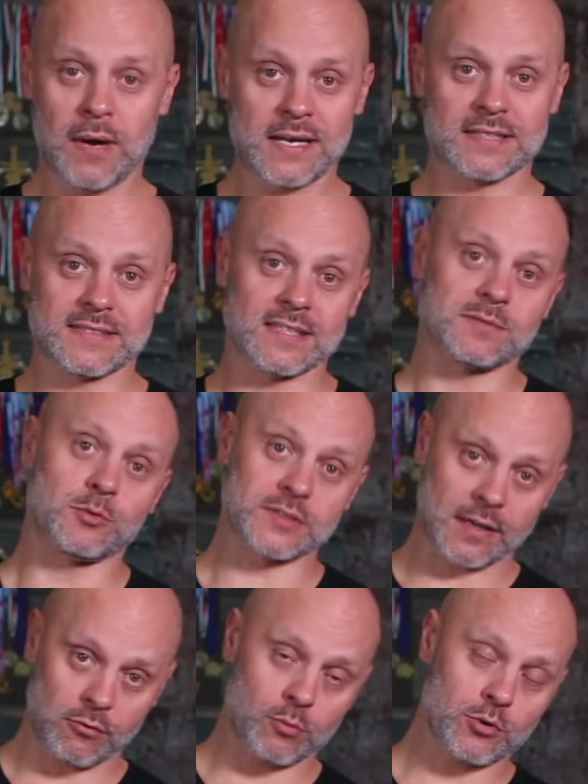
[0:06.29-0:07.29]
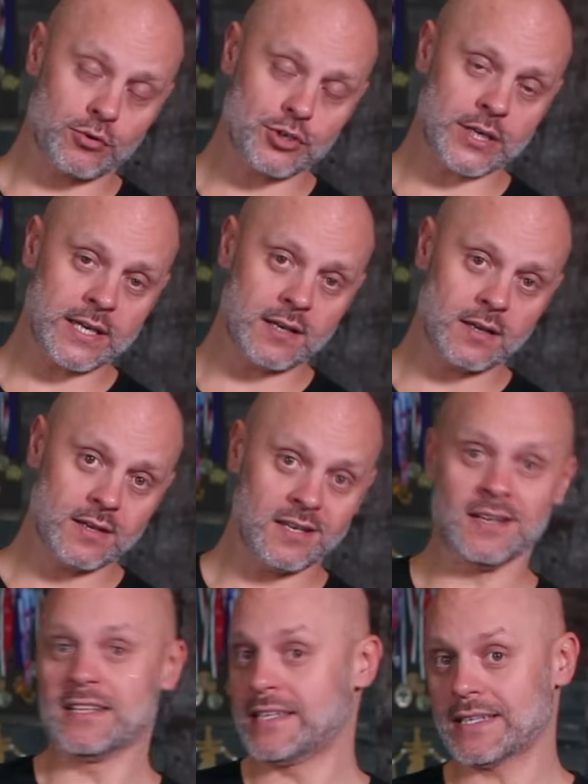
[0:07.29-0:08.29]
палец на спусковом крючке
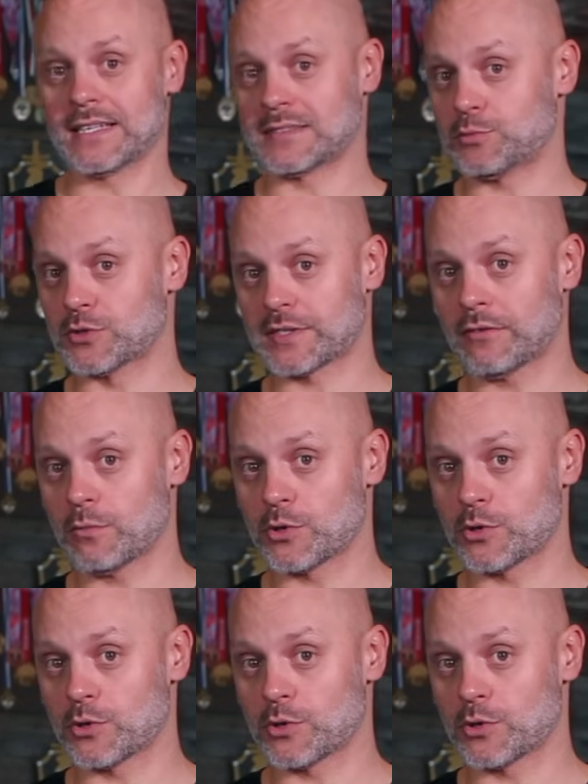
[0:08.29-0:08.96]
или не на спусковом